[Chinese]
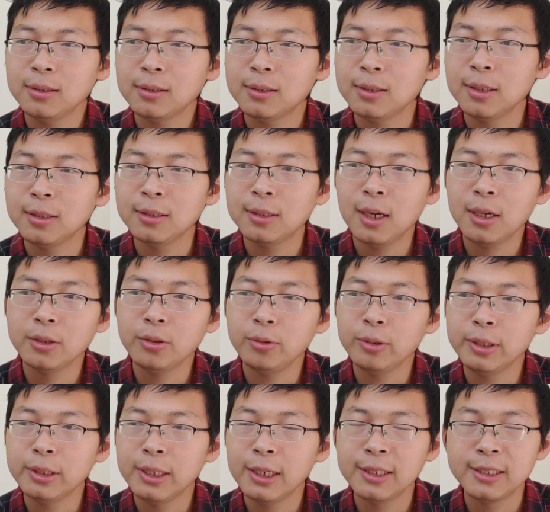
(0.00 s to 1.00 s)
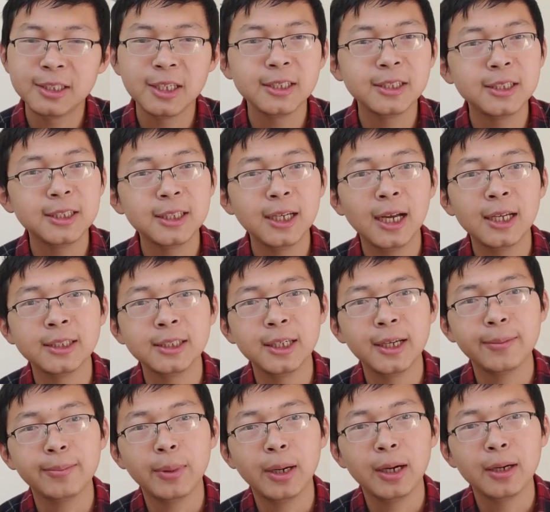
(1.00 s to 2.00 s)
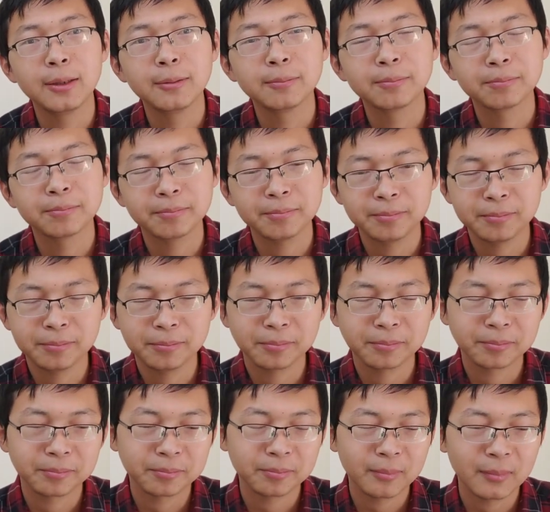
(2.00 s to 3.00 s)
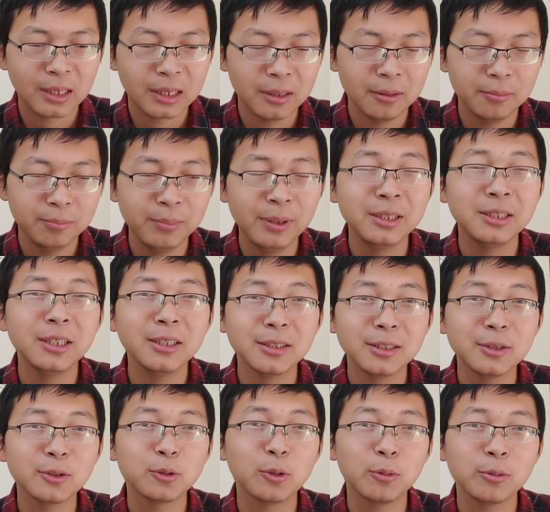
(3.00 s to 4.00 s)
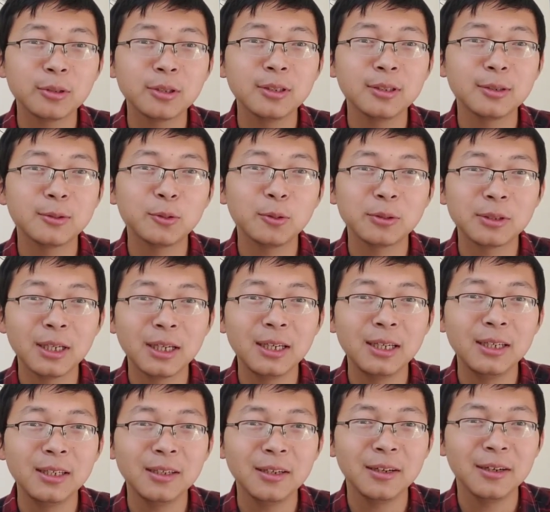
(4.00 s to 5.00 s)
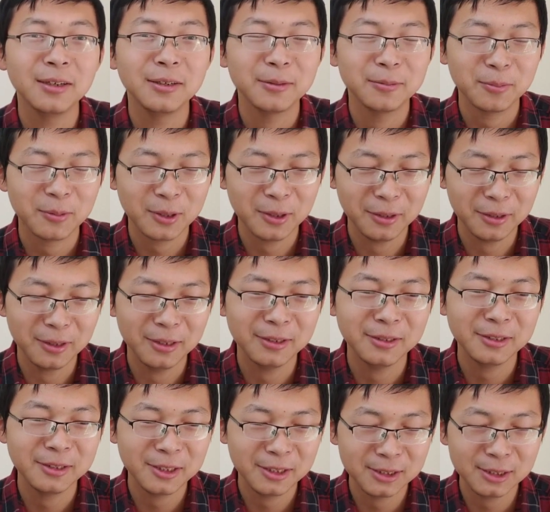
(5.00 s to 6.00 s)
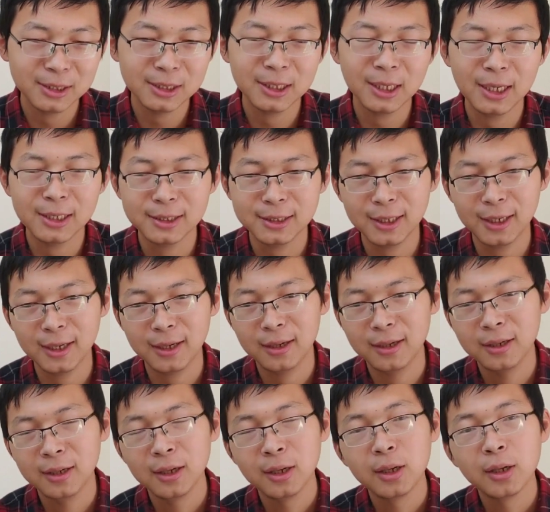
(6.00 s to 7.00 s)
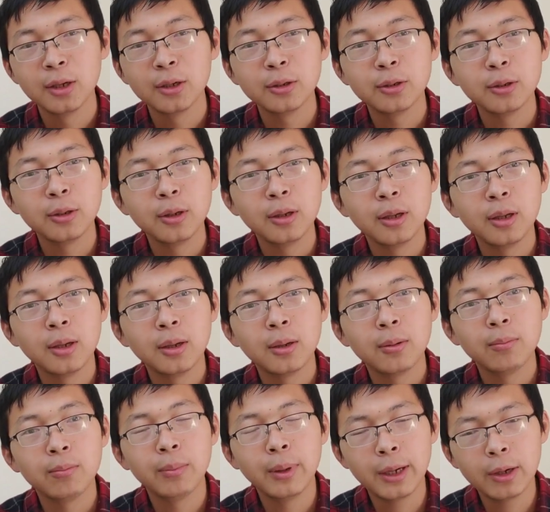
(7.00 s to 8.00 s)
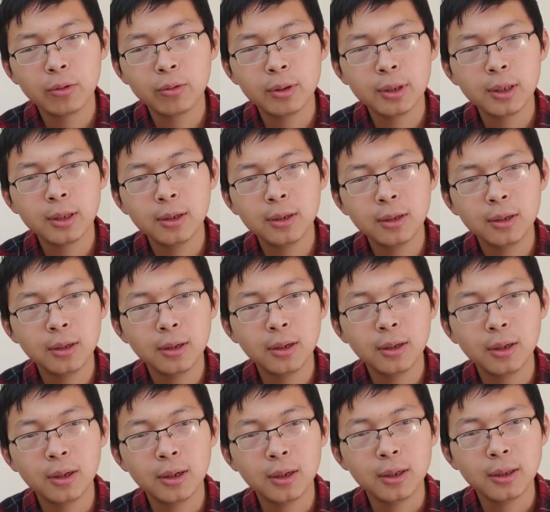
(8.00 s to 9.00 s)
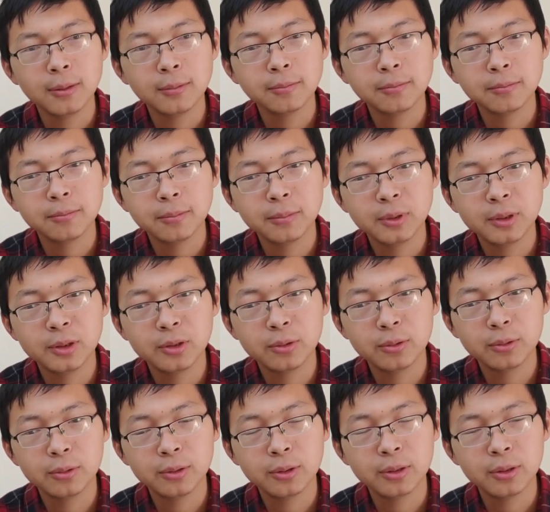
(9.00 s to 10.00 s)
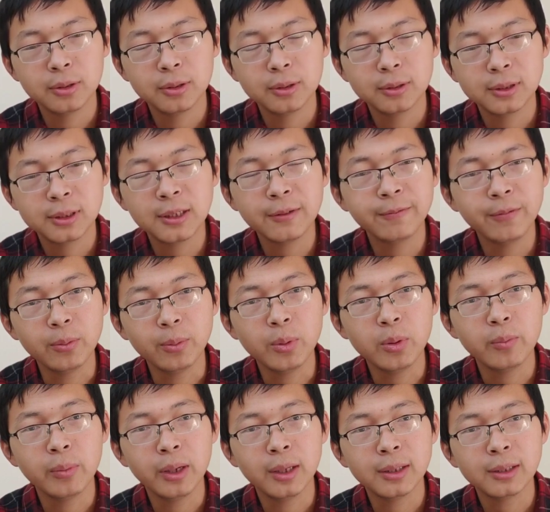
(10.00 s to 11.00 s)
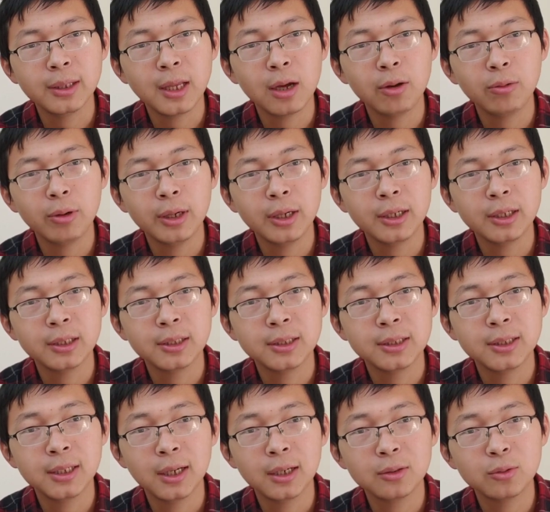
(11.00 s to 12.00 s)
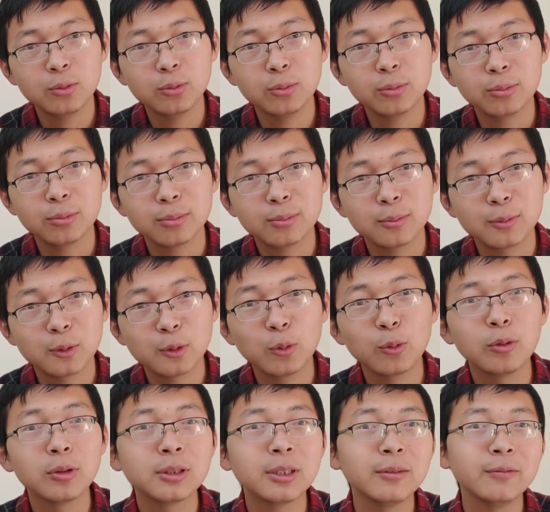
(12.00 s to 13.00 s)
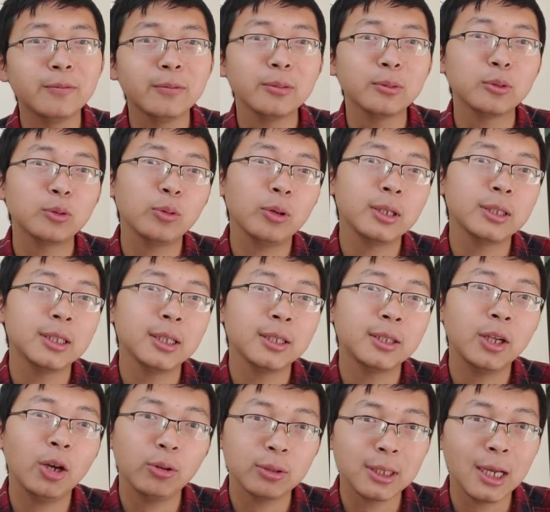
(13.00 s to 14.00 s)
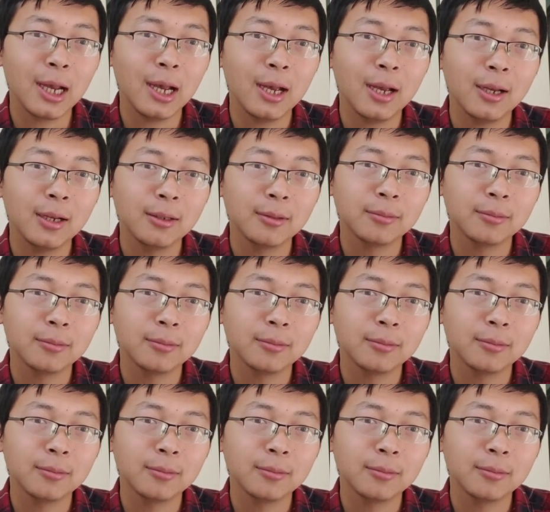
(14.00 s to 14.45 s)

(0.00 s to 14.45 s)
身上有一些经济案件嘛，毕竟是从事做生意的，可能经济案件，美国的就是政府部门他会协助中国政府做一些调查，